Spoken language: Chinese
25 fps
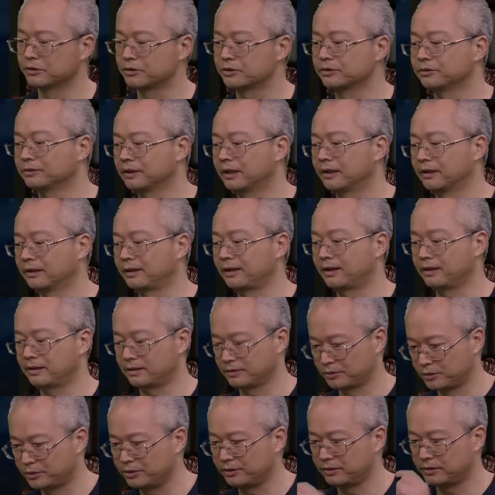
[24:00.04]
到宋代
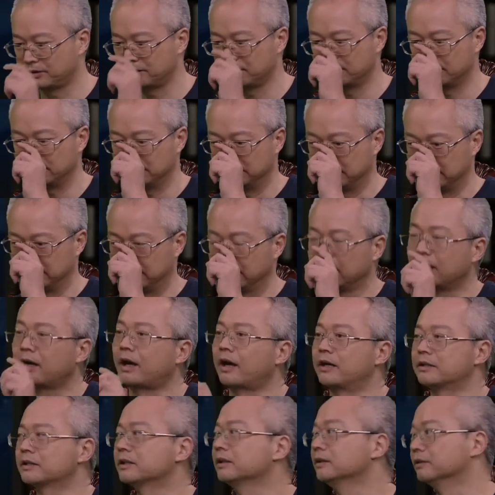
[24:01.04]
它确实
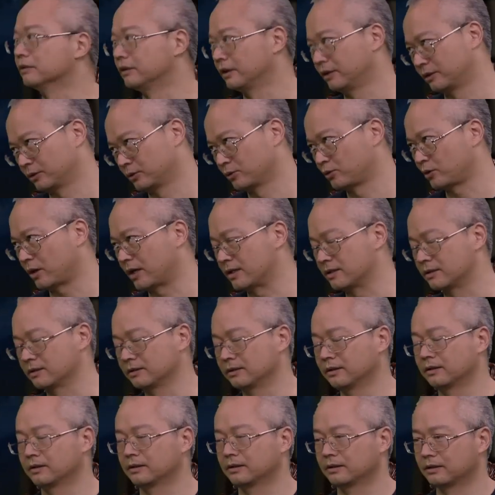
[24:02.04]
还是有那种转
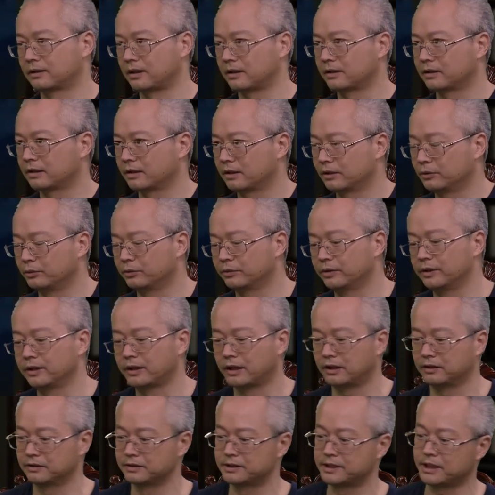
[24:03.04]
折。刚才文
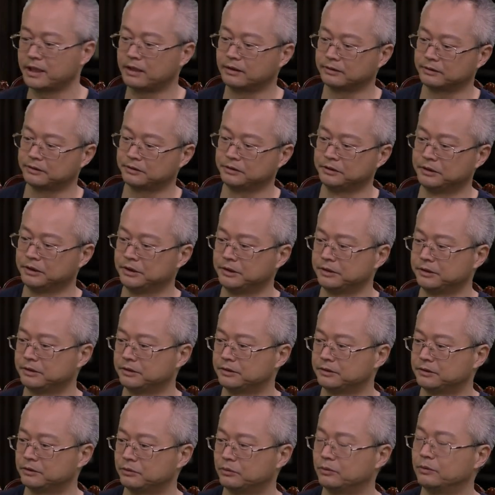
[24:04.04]
涛讲的。
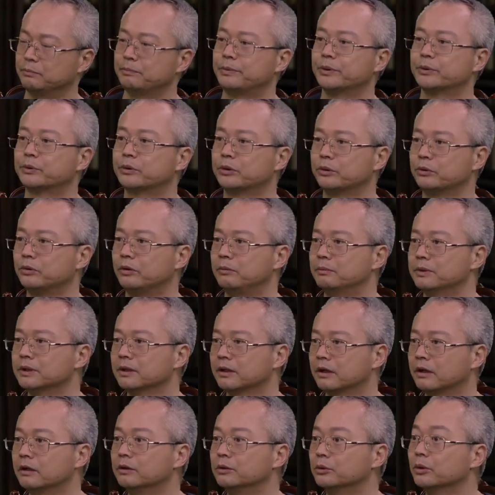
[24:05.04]
我们比如说，我
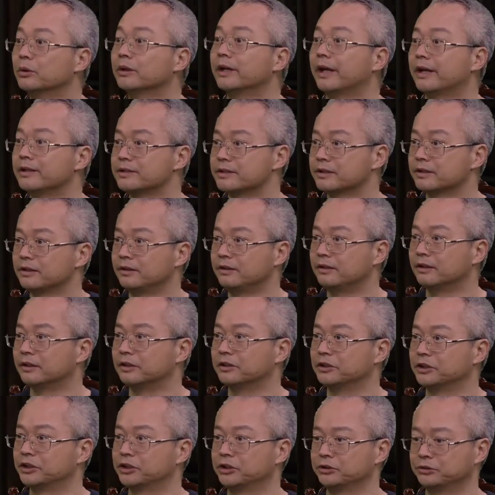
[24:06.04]
们很多年轻
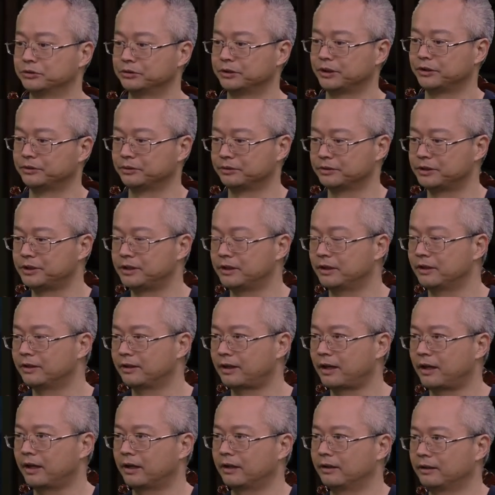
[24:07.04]
人受这种
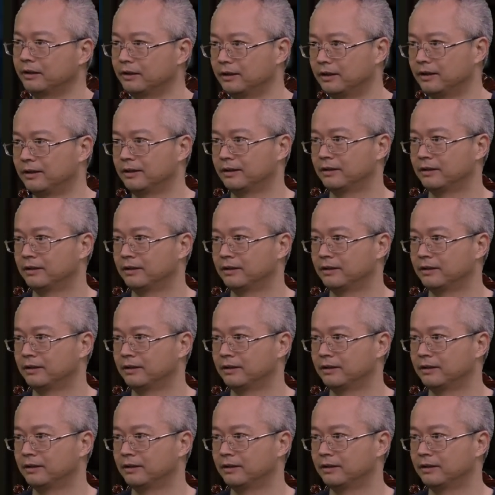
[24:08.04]
现代